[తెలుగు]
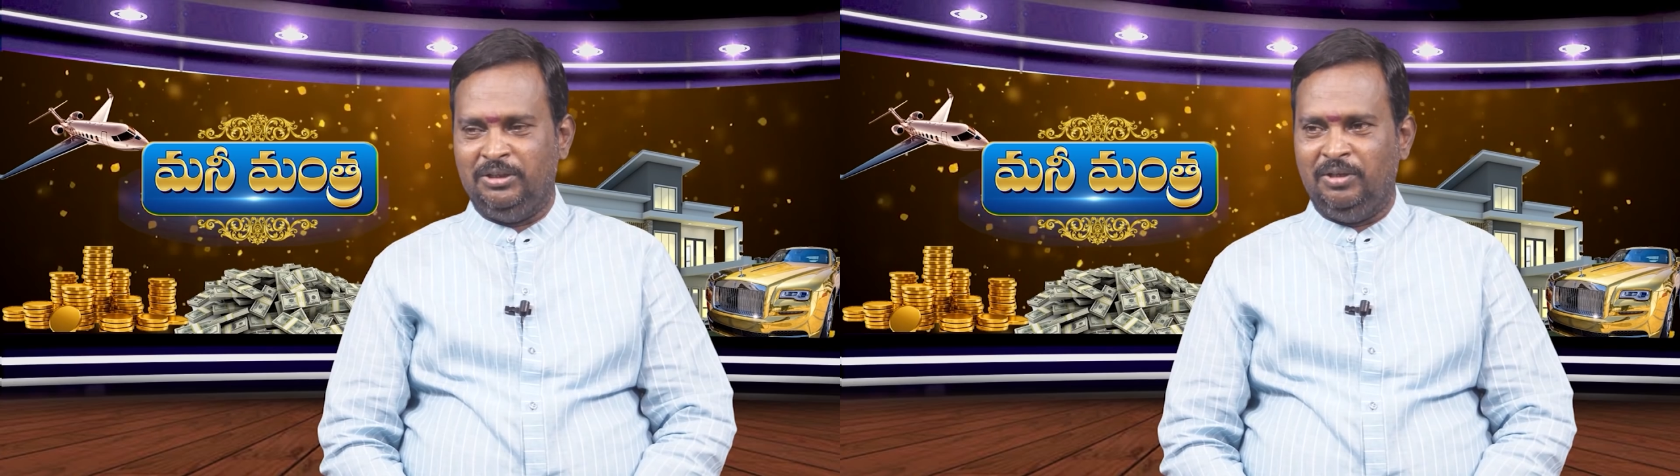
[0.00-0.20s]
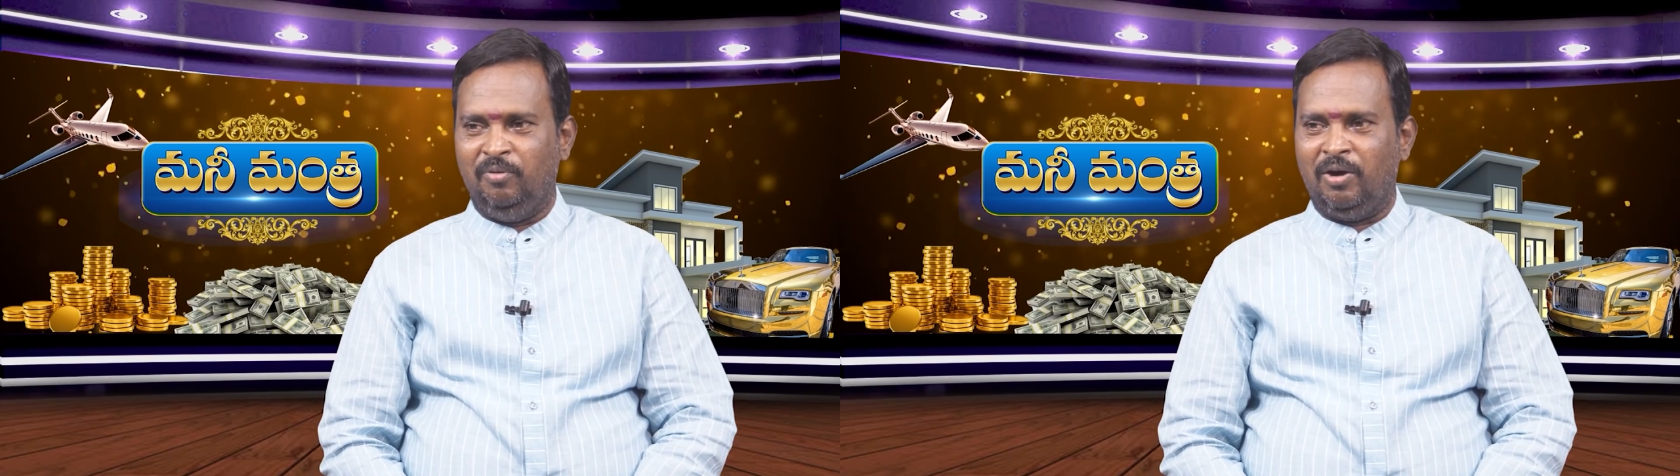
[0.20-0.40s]

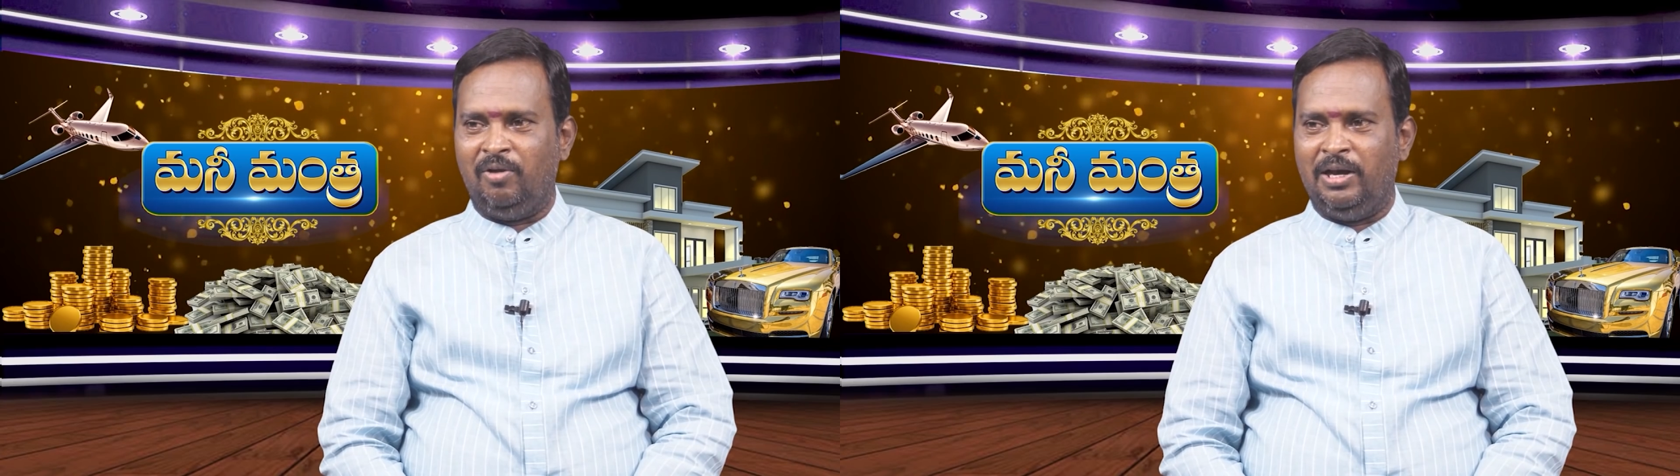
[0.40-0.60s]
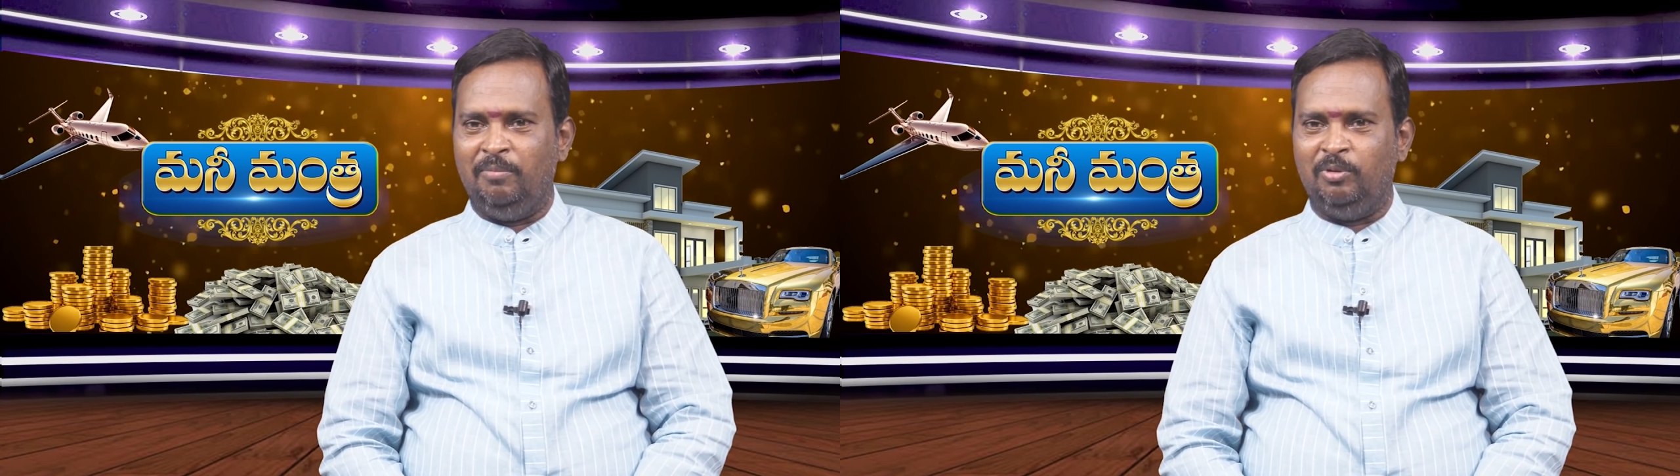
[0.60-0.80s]
ఇది ఇవ్వడం
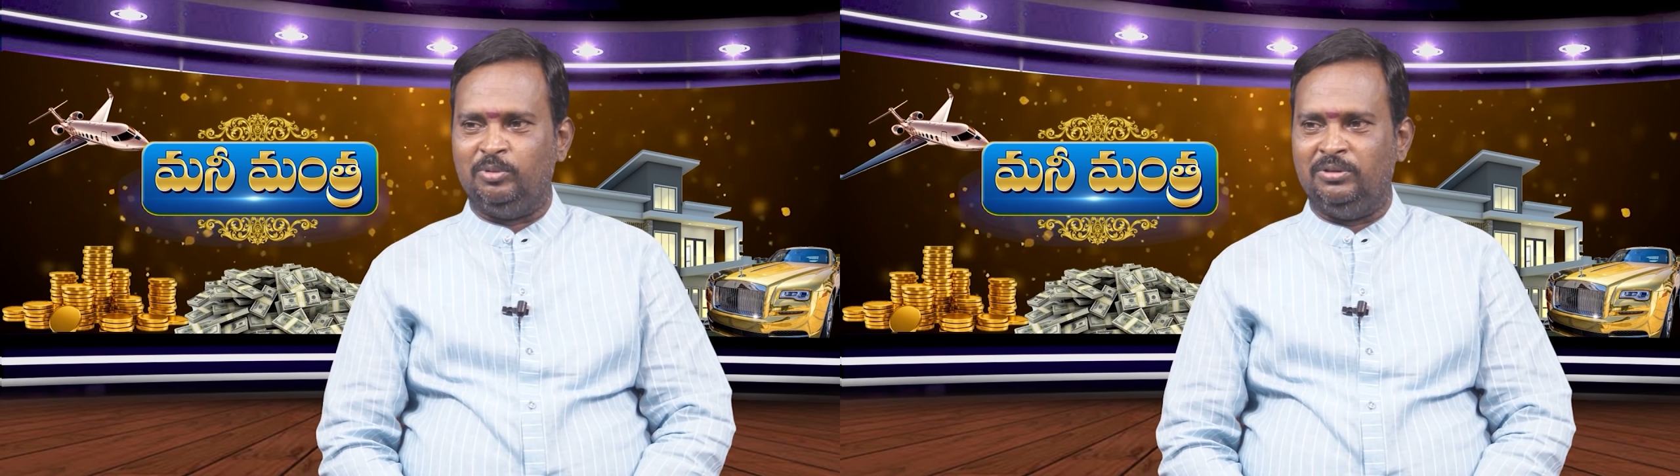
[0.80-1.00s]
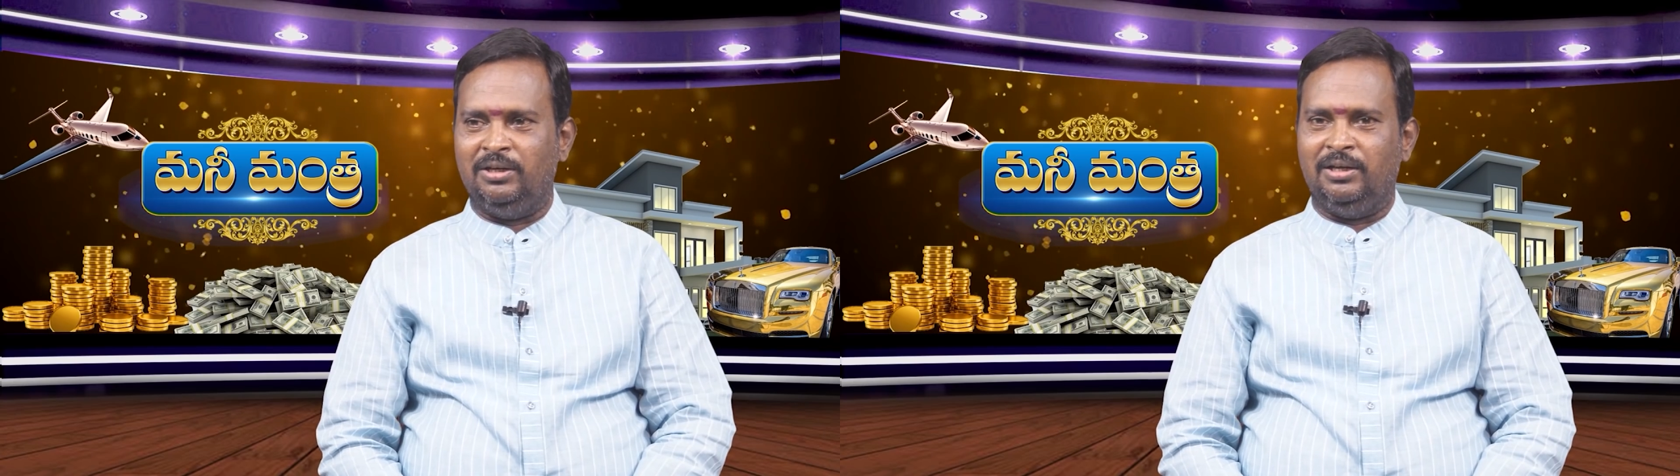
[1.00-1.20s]
వల్ల
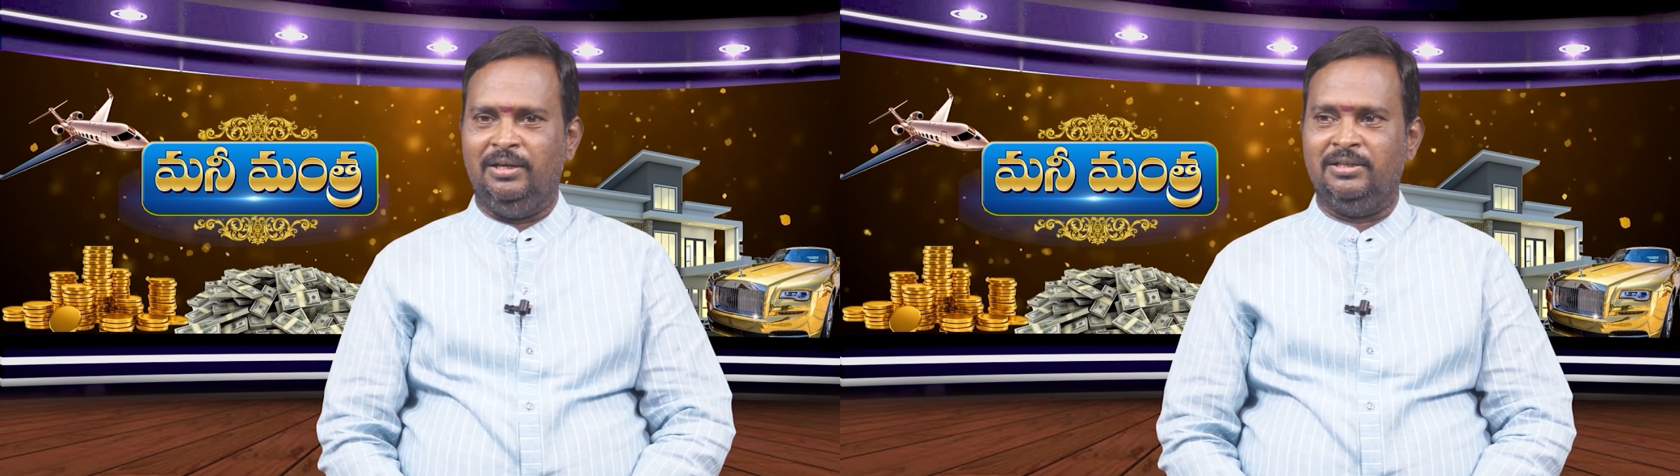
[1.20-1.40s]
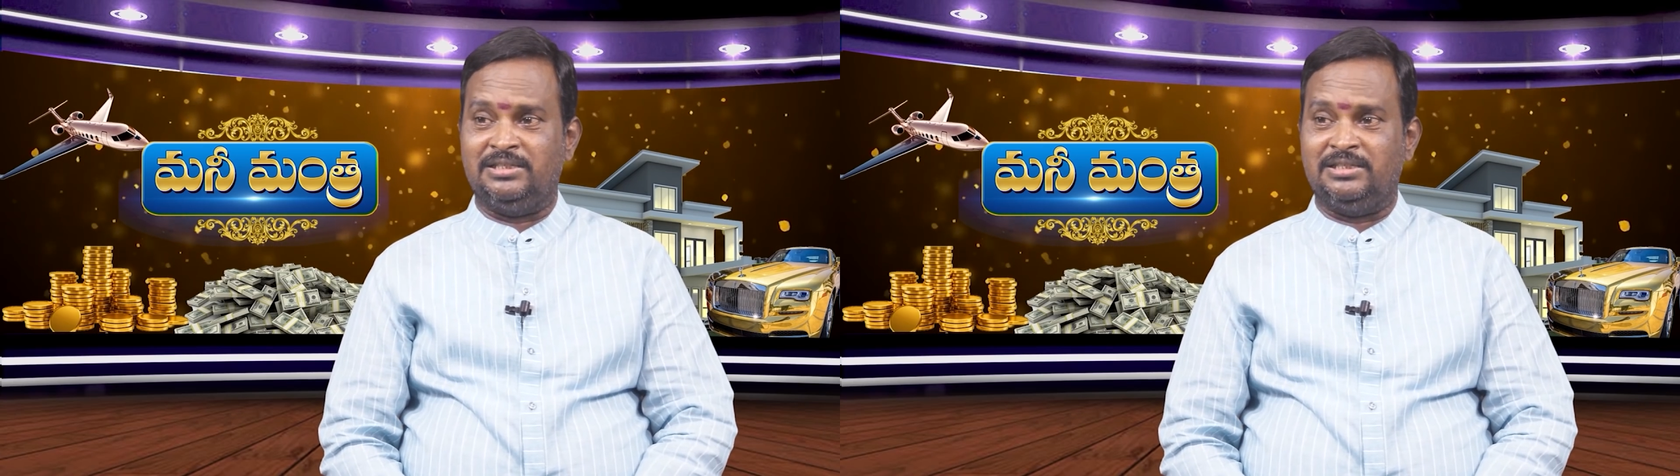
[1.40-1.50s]
ఏమవుతుందంటే